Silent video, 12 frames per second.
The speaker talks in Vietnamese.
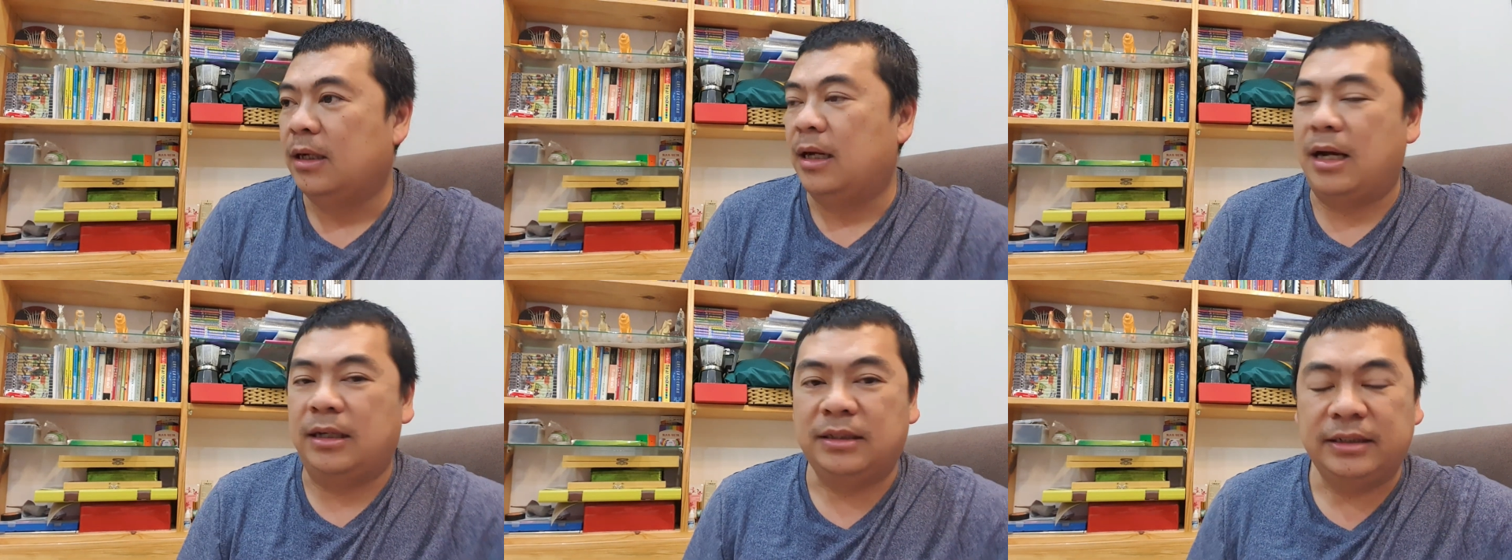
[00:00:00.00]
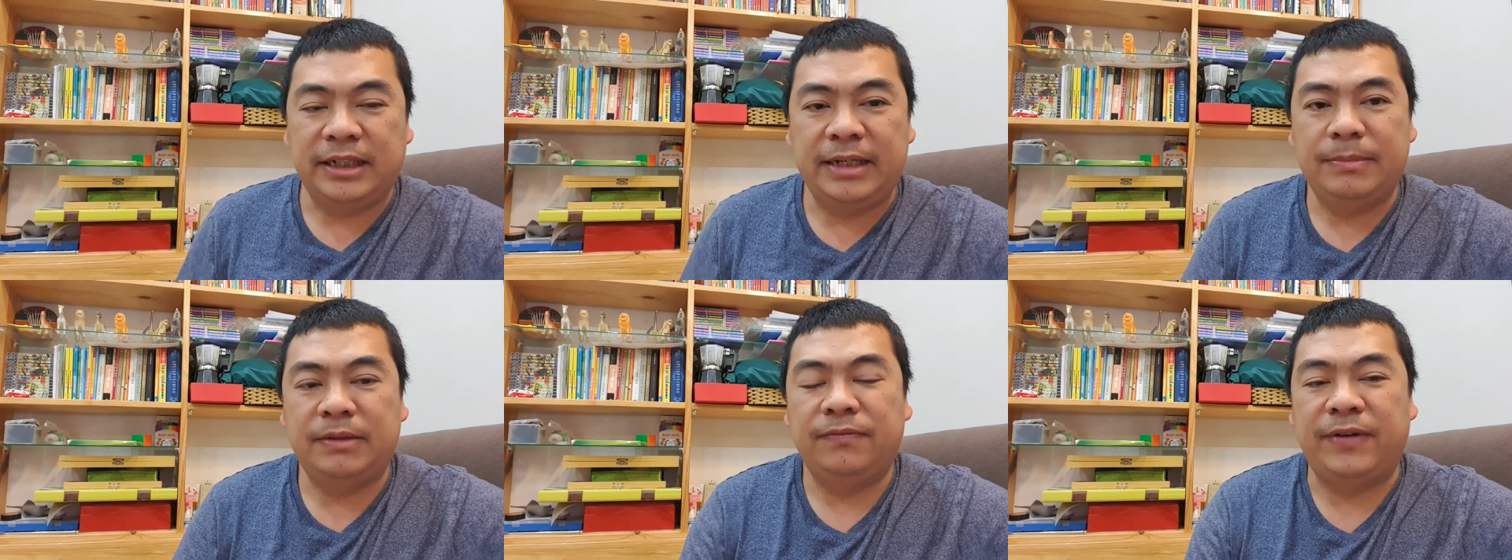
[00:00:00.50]
À, tất
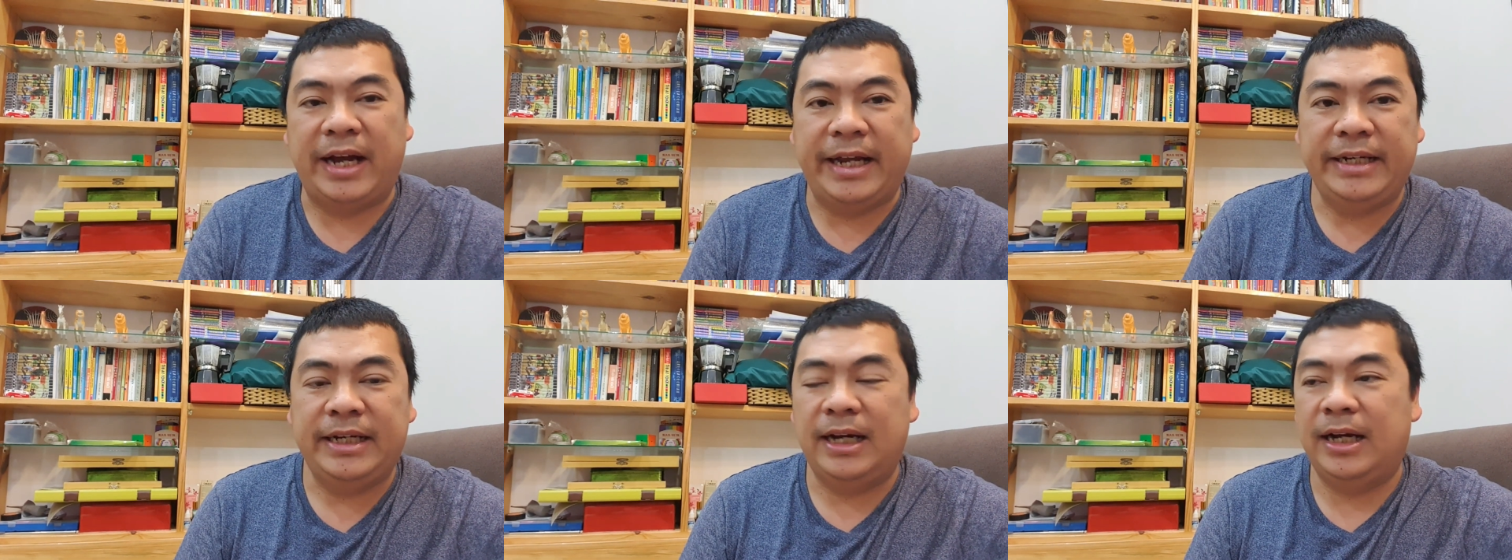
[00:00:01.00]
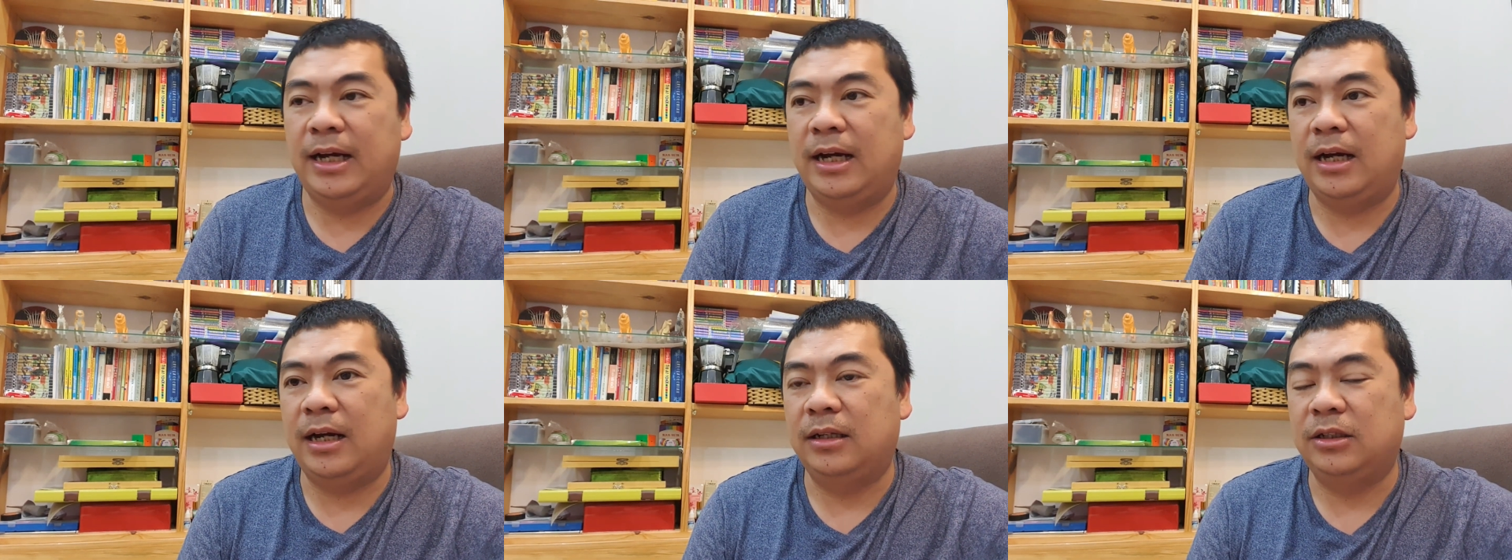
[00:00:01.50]
nhiên mình phải à,